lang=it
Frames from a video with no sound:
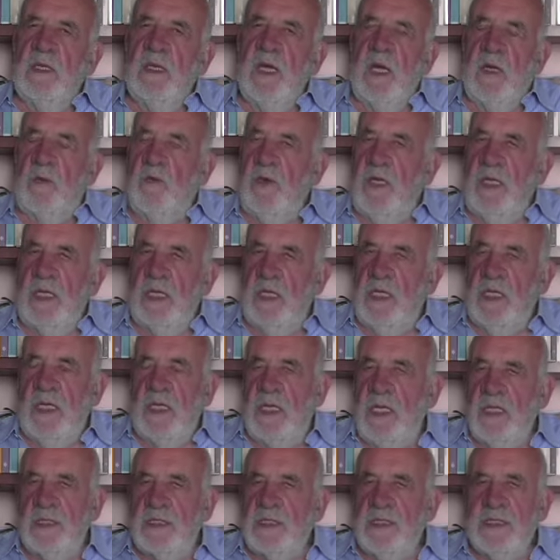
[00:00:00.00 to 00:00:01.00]
a quella
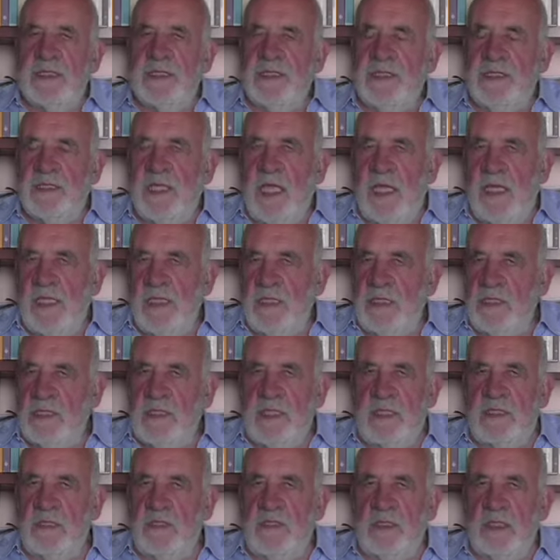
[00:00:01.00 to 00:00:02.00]
che è
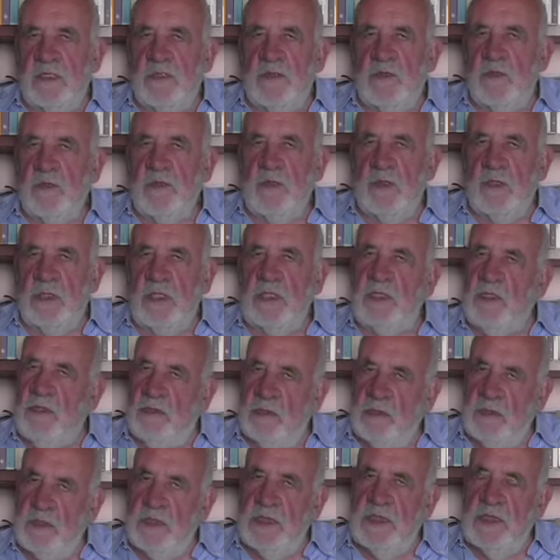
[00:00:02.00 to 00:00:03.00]
l'esistenza di ciascuno di
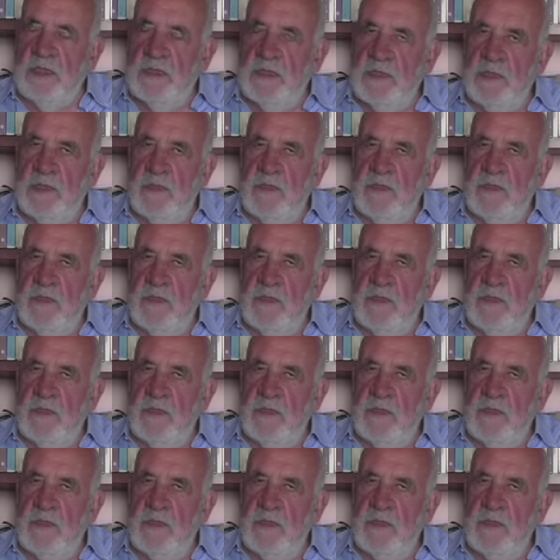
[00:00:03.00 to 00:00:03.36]
noi.